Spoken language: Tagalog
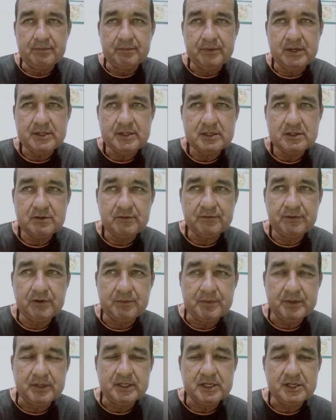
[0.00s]
process of
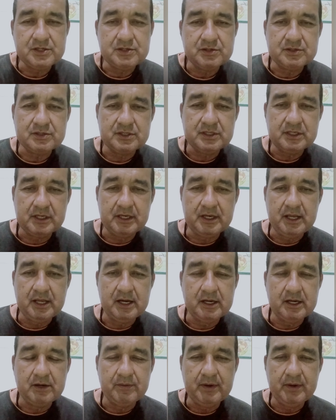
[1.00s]
fermentations ang
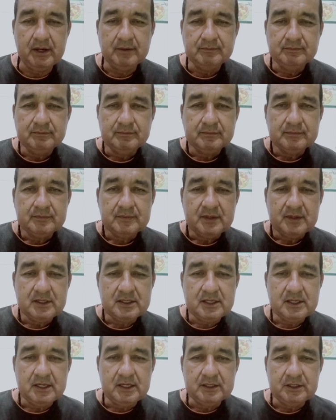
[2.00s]
ginagawa
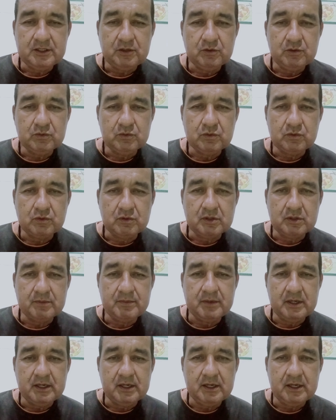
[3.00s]
sa tinuturo ng
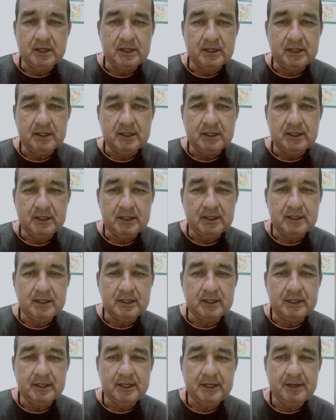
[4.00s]
mga
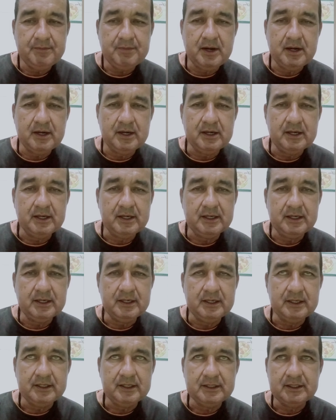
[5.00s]
ibang
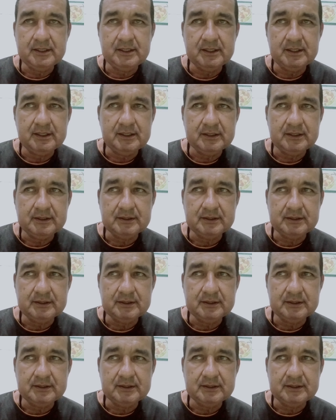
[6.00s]
uh, uh,